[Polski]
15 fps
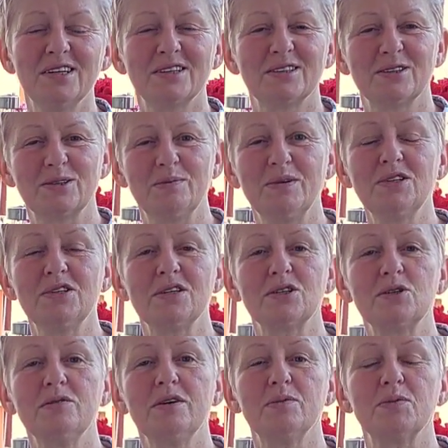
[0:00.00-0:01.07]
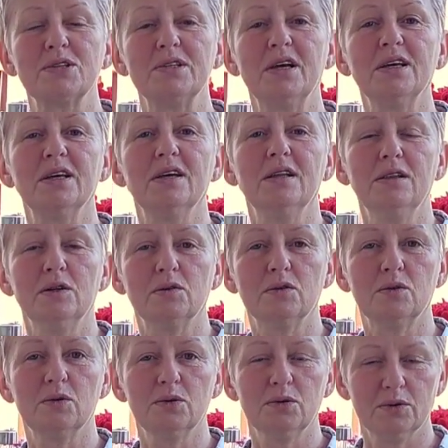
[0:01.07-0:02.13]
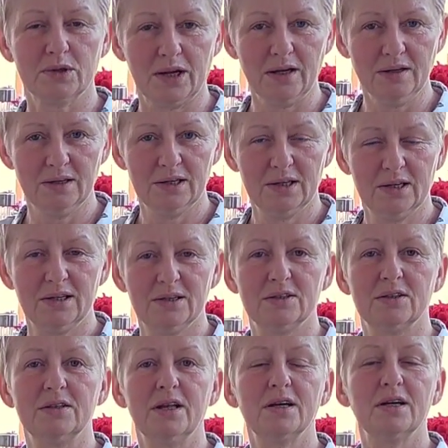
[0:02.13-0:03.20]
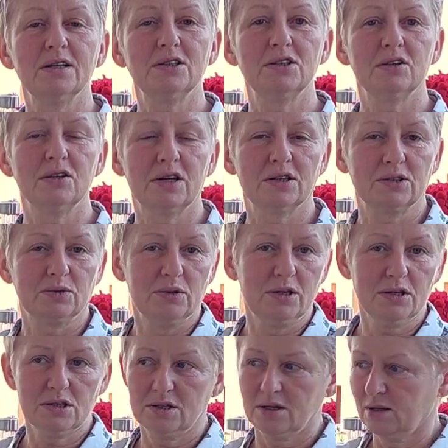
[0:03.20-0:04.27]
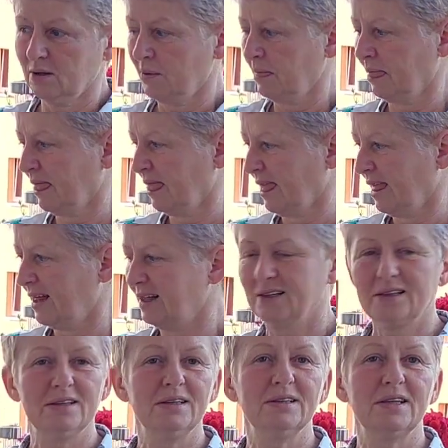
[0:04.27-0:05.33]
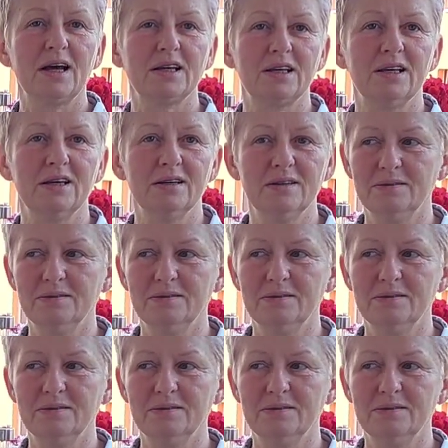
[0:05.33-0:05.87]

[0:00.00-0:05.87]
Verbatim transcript: jak to zobaczycie, jak człowiek poznaje inną kulturę, to nagle się okazuje, że te takie